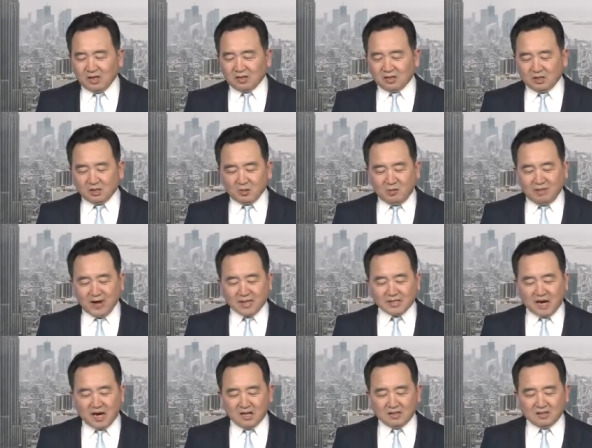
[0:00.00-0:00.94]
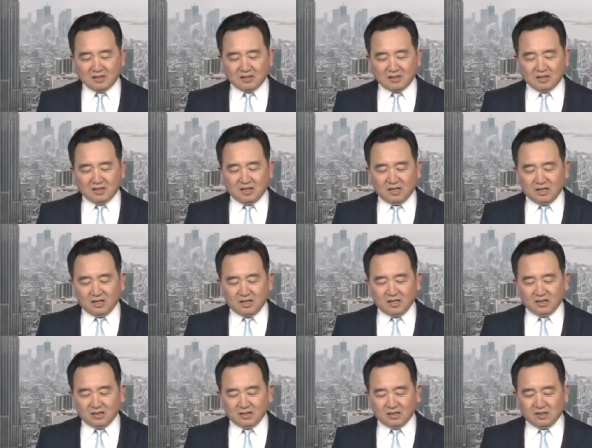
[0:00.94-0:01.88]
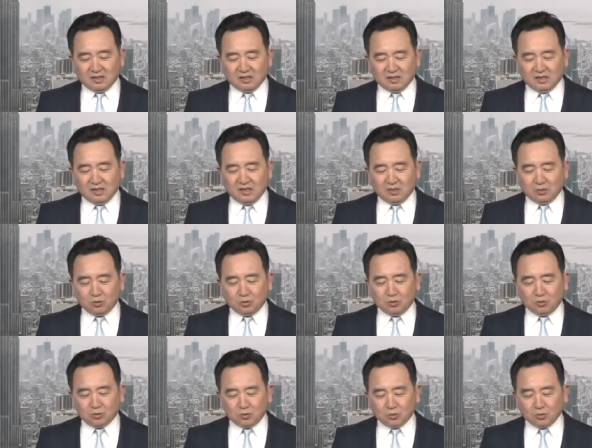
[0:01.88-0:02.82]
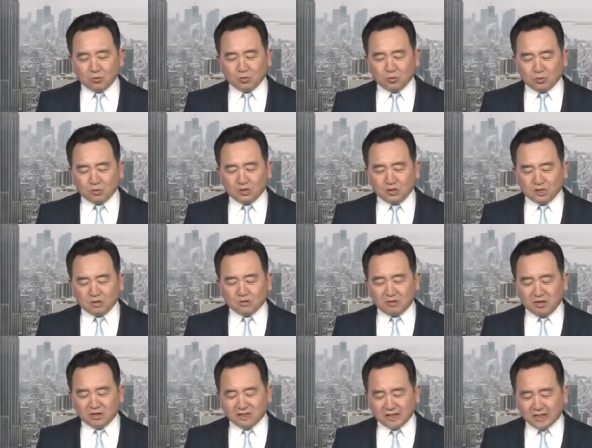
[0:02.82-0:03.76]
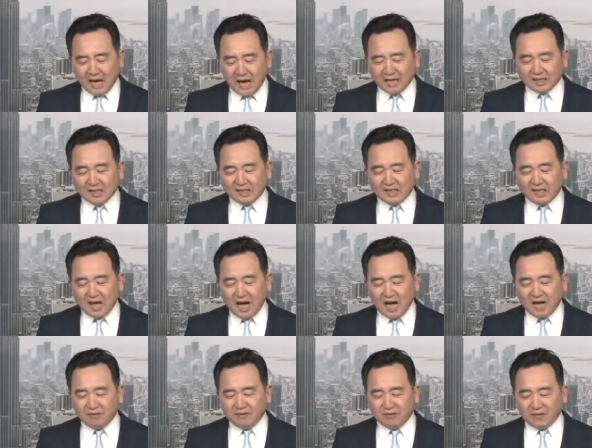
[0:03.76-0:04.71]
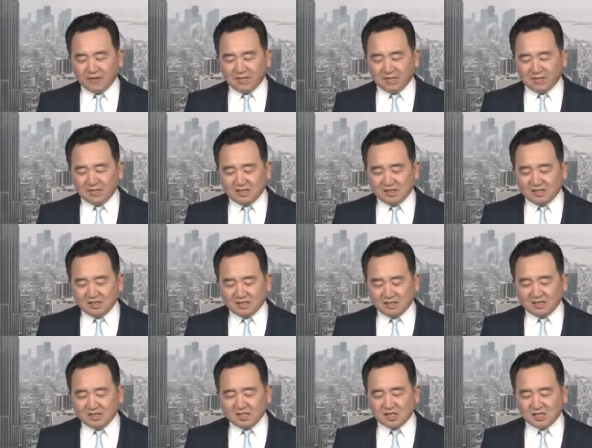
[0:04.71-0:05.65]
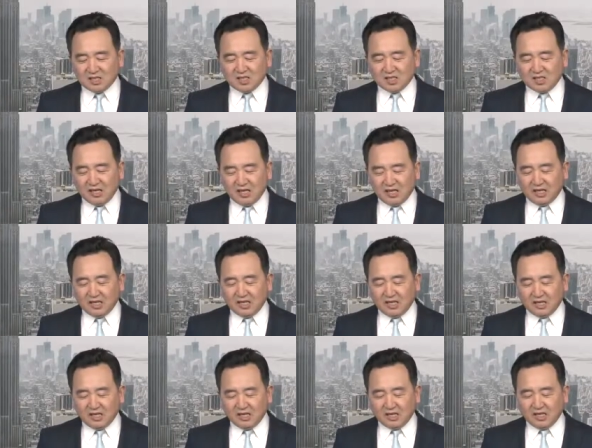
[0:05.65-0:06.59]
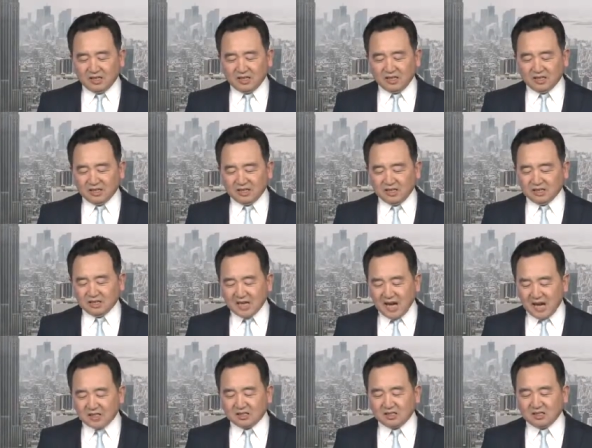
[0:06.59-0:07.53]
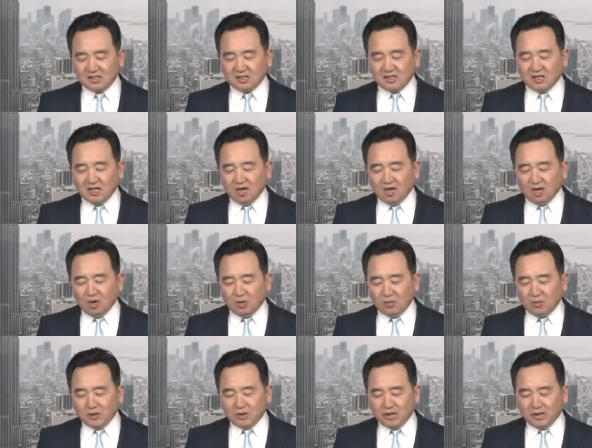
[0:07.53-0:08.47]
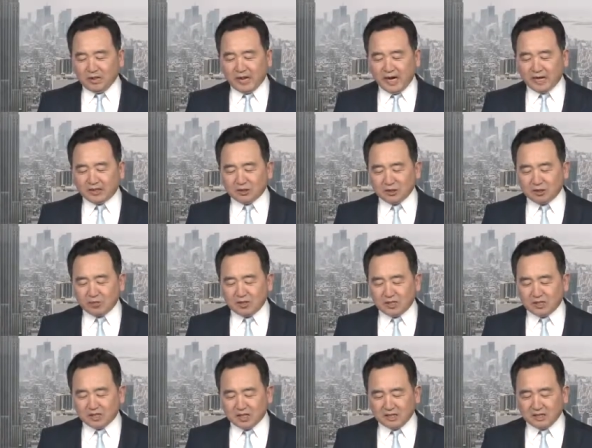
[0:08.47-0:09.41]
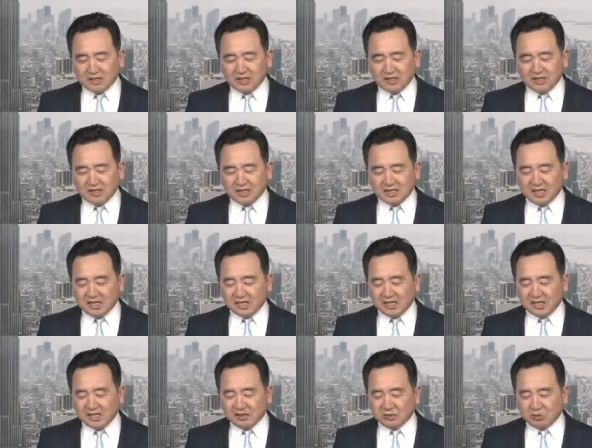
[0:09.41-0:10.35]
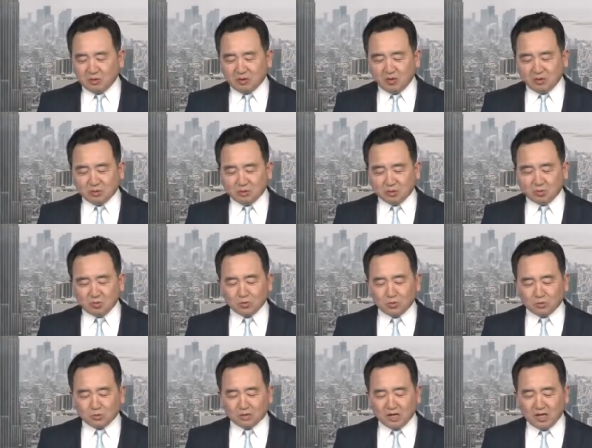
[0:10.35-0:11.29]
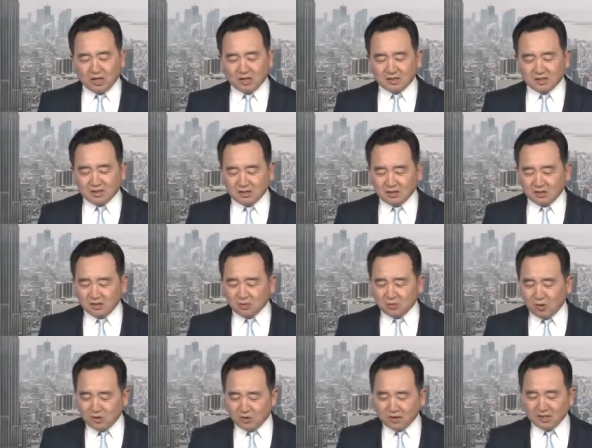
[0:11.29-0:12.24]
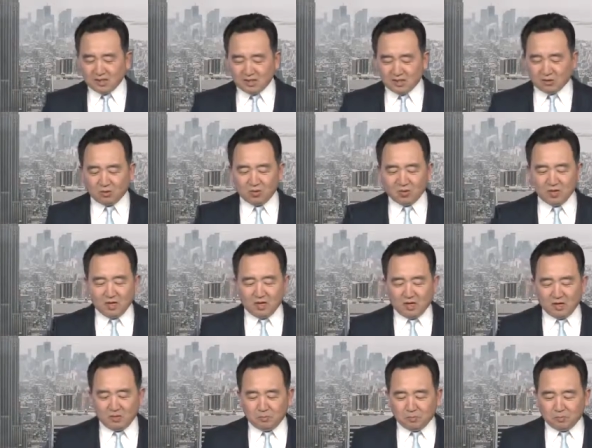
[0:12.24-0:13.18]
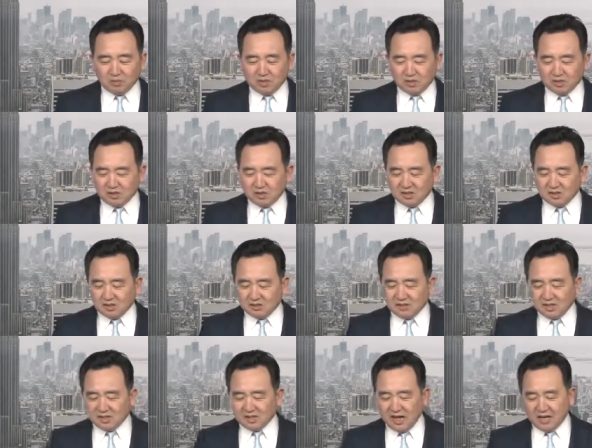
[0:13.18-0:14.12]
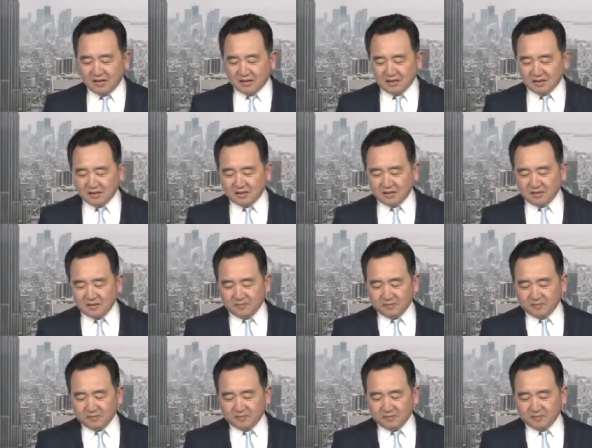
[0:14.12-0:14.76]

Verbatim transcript: 德国外长，呃，能顶住中共政权的压力，捍卫自身利益和价值。欧盟应该作为整体建立对中共的系关系系统，而不是各自为战。是，